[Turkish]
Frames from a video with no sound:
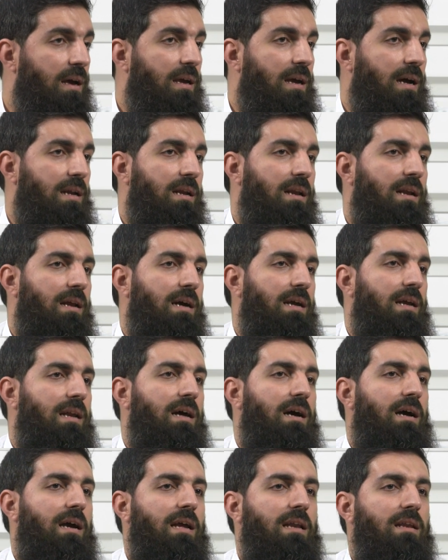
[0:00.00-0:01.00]
Yani la
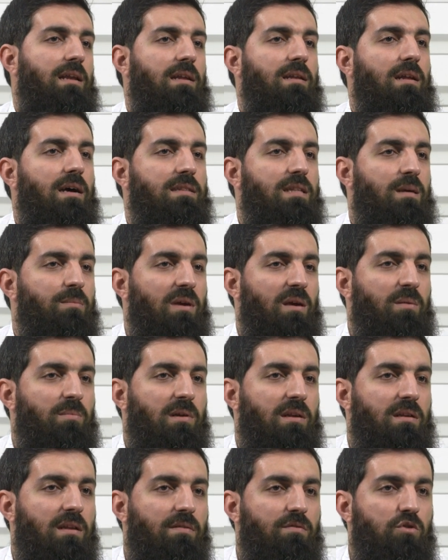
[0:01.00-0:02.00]
ilahe illallah demek
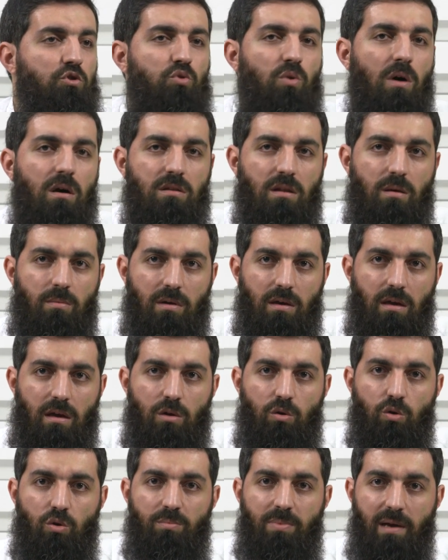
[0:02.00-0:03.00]
bir nevi şu anlama
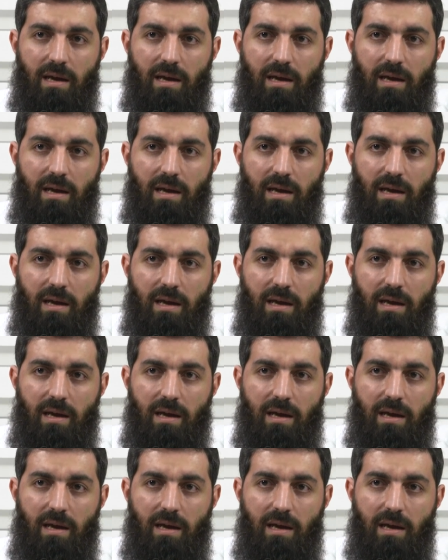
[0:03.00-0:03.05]
geliyor.